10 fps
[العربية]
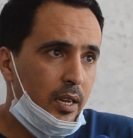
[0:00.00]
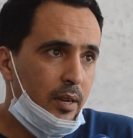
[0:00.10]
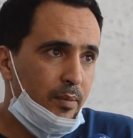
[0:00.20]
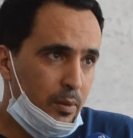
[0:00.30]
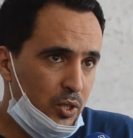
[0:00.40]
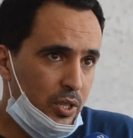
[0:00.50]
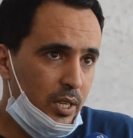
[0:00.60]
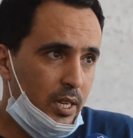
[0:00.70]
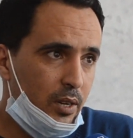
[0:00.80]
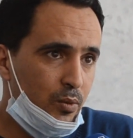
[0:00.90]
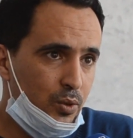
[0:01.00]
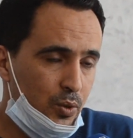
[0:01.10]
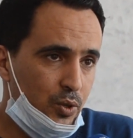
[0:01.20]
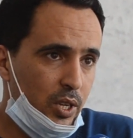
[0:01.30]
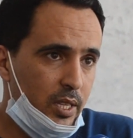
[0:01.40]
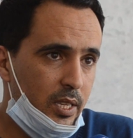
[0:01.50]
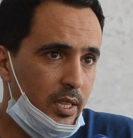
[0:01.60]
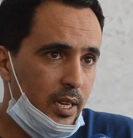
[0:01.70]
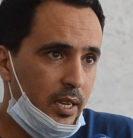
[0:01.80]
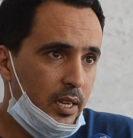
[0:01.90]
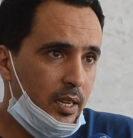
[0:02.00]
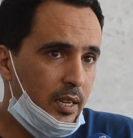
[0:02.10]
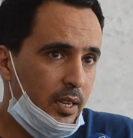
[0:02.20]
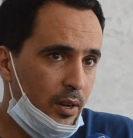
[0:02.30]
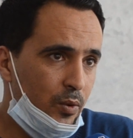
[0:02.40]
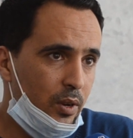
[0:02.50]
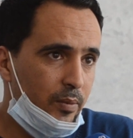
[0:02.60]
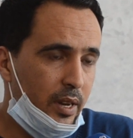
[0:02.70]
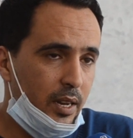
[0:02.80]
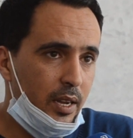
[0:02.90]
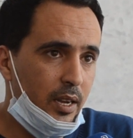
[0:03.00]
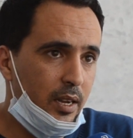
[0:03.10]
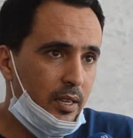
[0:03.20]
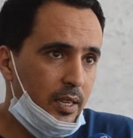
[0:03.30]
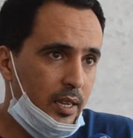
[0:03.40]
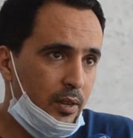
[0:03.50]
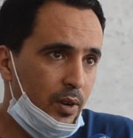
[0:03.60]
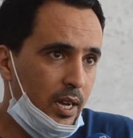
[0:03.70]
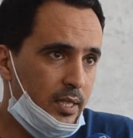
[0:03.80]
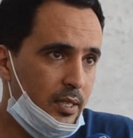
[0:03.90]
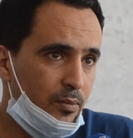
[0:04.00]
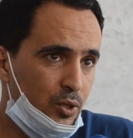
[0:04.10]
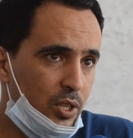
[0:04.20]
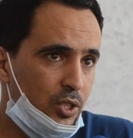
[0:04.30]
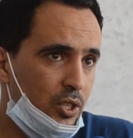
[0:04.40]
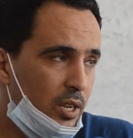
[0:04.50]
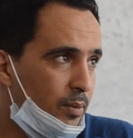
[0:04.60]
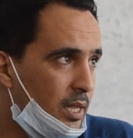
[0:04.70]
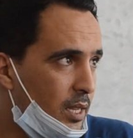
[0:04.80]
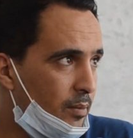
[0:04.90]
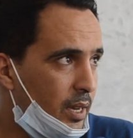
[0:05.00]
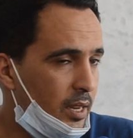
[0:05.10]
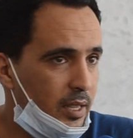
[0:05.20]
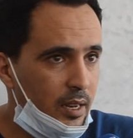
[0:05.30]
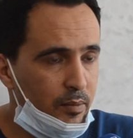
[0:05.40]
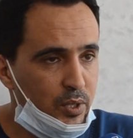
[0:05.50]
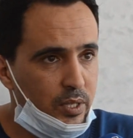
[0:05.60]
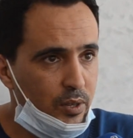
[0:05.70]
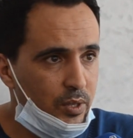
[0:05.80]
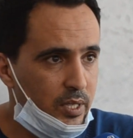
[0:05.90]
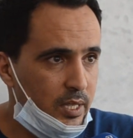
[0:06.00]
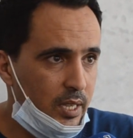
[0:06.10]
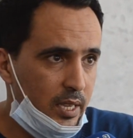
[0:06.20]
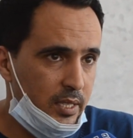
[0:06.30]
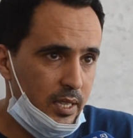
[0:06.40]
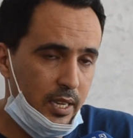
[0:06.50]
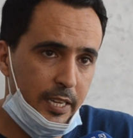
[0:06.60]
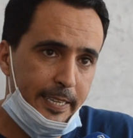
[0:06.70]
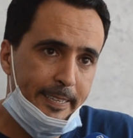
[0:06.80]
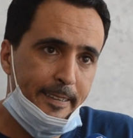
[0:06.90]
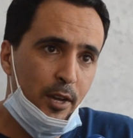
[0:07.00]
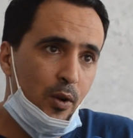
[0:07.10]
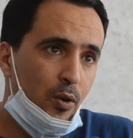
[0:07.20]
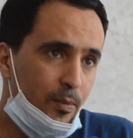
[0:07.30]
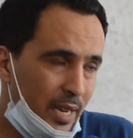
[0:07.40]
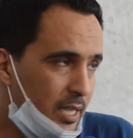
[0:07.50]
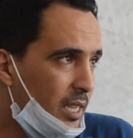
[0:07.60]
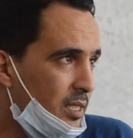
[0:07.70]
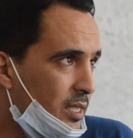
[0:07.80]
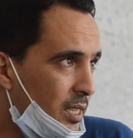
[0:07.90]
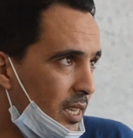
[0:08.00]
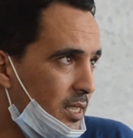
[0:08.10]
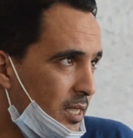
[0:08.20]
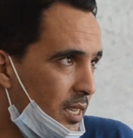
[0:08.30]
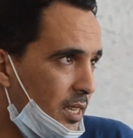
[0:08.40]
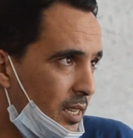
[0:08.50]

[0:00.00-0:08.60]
ما شنيخ وجوه جديده لاول مره يعني وغاسن نبوش التجربه الطمقرة على المستوى السياسي والميدان السياسي